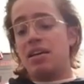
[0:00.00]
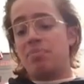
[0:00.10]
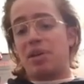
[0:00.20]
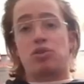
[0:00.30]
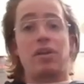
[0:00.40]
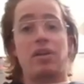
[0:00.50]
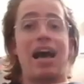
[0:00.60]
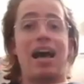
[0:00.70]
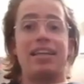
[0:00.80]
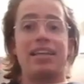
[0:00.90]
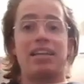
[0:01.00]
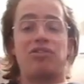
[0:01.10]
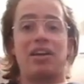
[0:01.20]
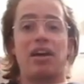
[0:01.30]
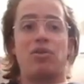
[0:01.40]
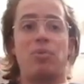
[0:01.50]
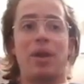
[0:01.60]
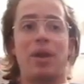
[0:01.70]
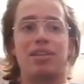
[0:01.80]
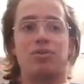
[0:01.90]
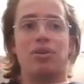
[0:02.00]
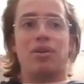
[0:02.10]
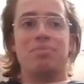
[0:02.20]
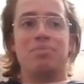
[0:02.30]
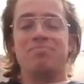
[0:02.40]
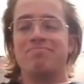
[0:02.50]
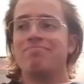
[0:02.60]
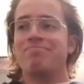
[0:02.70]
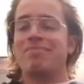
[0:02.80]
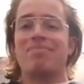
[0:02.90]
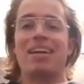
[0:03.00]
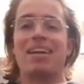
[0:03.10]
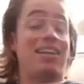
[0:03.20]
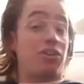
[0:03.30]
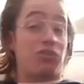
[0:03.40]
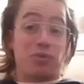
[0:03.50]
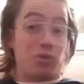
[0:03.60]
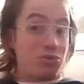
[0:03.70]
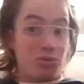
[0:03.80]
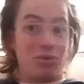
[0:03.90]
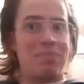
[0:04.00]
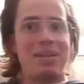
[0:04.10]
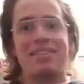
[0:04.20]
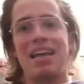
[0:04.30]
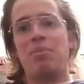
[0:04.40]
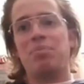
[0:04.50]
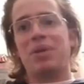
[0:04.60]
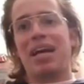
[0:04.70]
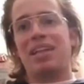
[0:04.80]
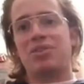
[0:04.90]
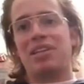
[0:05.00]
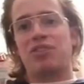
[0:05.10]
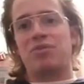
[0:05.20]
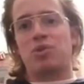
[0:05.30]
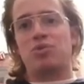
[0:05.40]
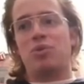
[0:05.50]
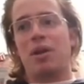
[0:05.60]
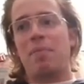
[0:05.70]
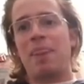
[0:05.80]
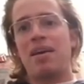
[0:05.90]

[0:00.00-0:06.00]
personali che ci hanno accomunato anche nella sfortuna, mettiamo, più che altro nella sfortuna.